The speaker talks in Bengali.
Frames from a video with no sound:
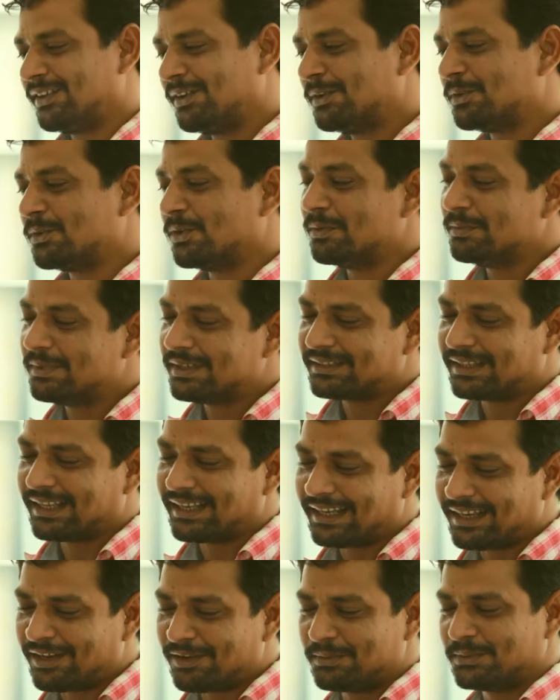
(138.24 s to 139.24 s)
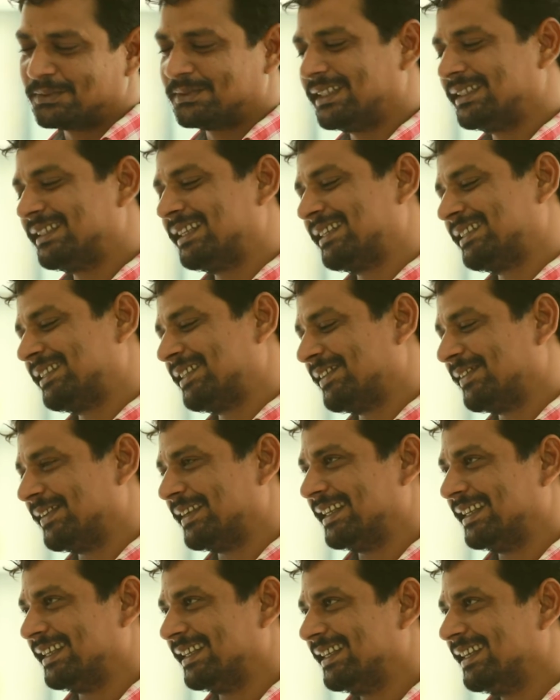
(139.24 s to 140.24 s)
ওই ঘুমিয়ে থাকা অবস্থা দেখতে
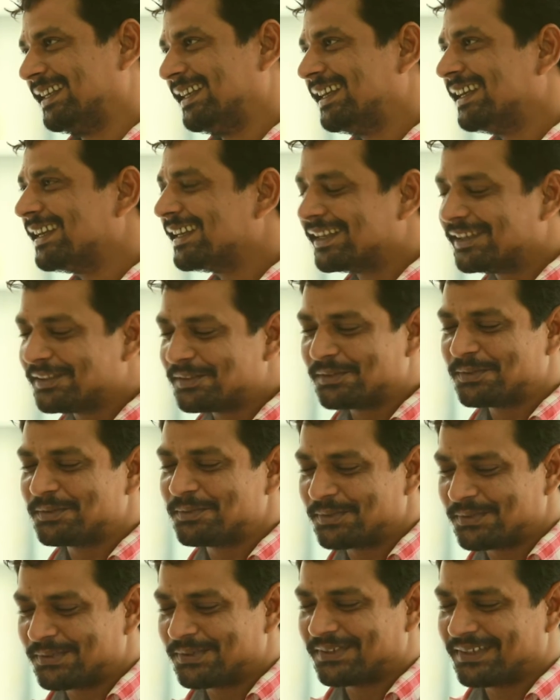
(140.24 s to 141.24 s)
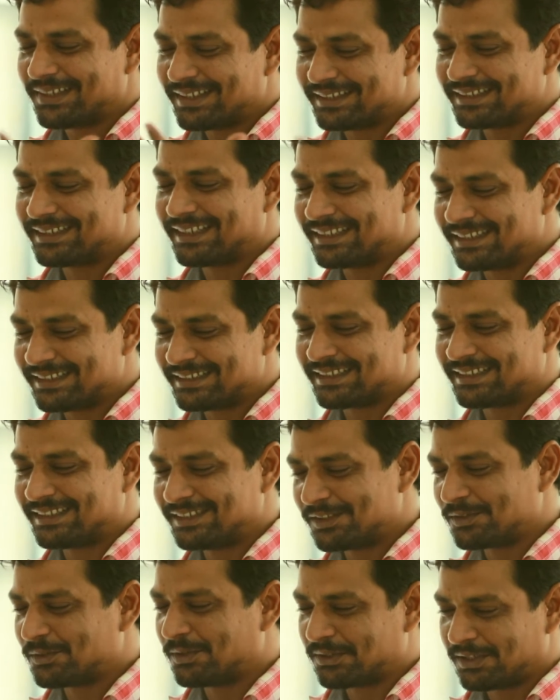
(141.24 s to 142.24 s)
পারি কিন্তু মনে করেন তাদের সাথে
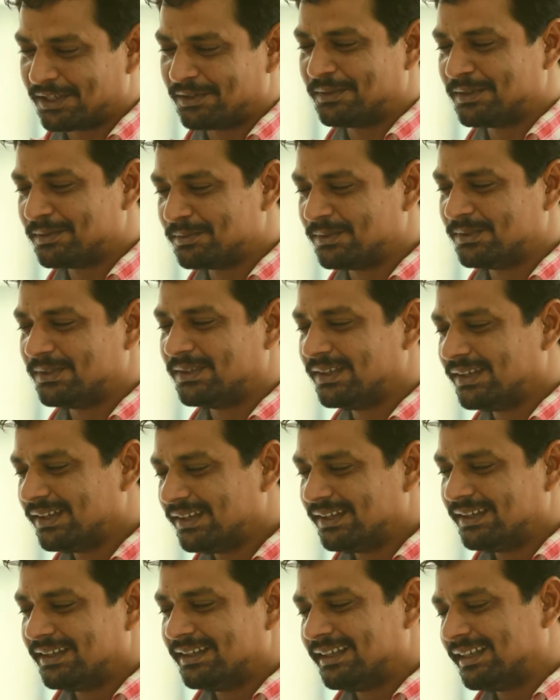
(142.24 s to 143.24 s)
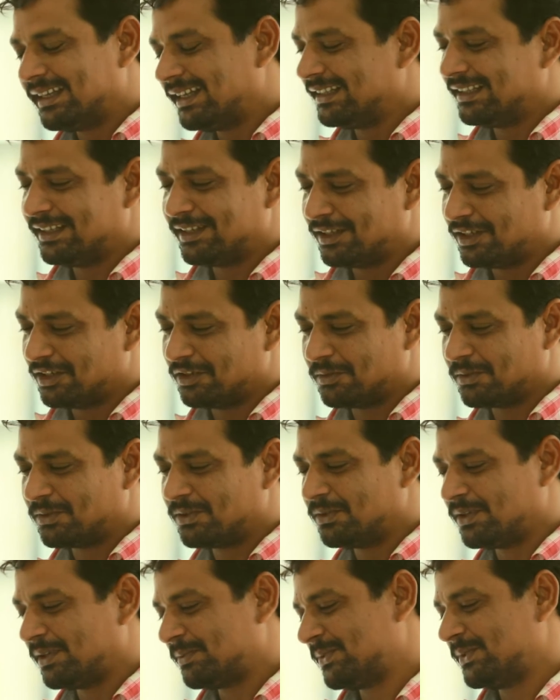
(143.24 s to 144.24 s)
যে কথা বলবো এদের
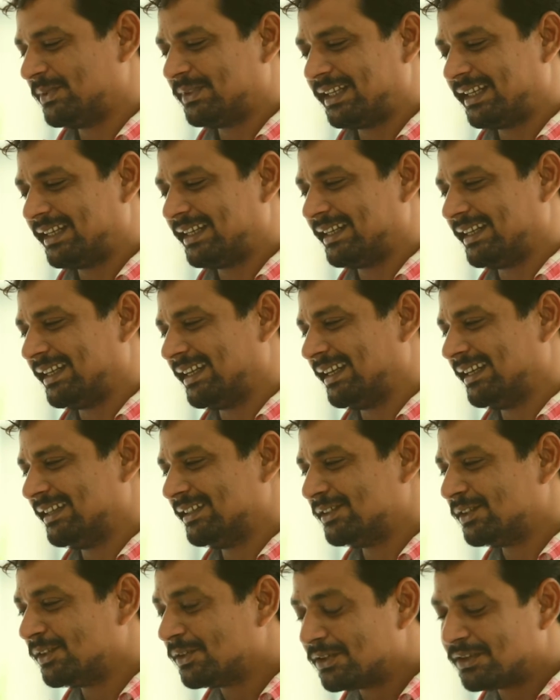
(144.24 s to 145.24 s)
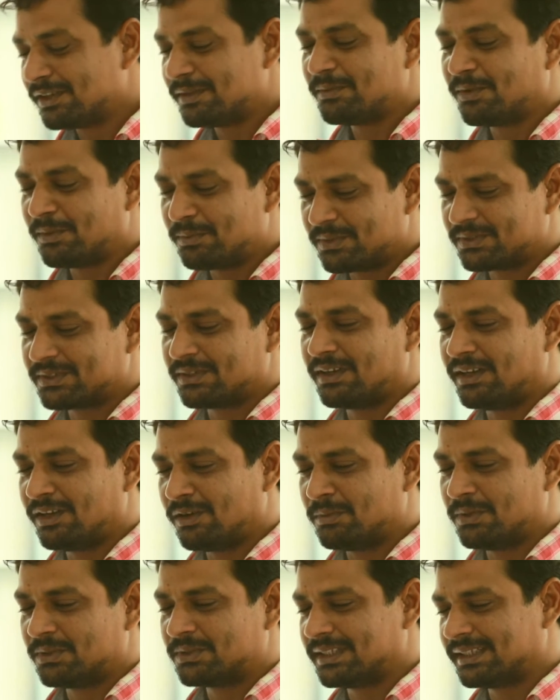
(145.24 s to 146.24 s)
কোনো অপশন থাকে না যখন আমি
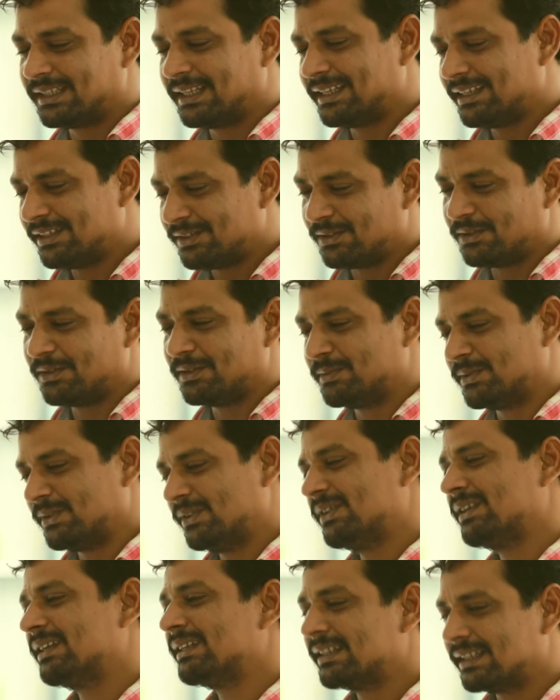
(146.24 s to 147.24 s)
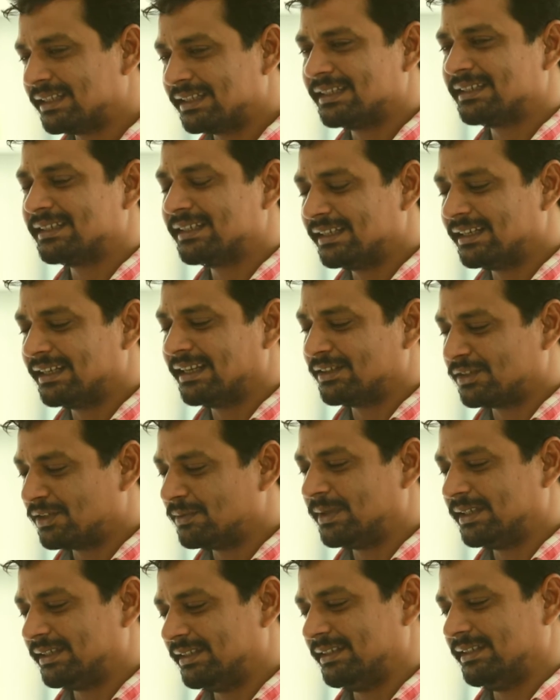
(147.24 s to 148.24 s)
অবসর থাকি তখন মনে করেন তাদের নিয়ে
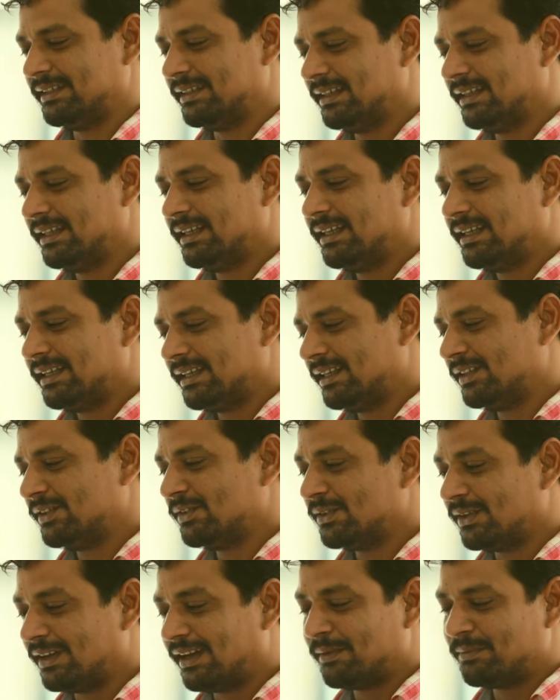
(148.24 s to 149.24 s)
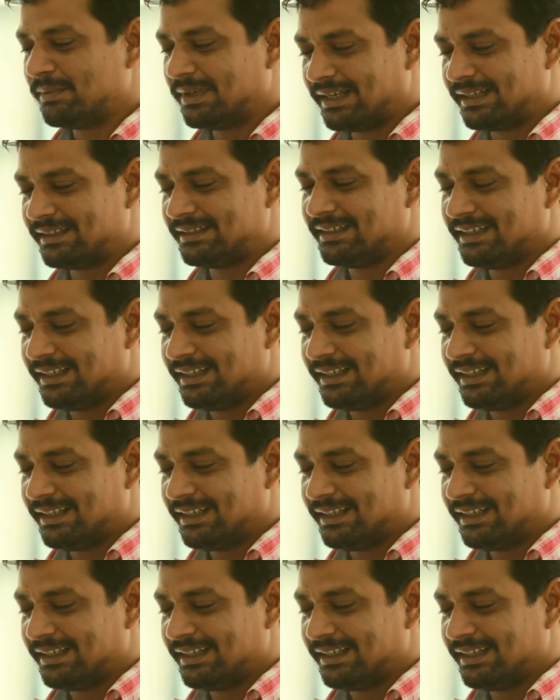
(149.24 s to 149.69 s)
সময় দিই কিন্তু আপনার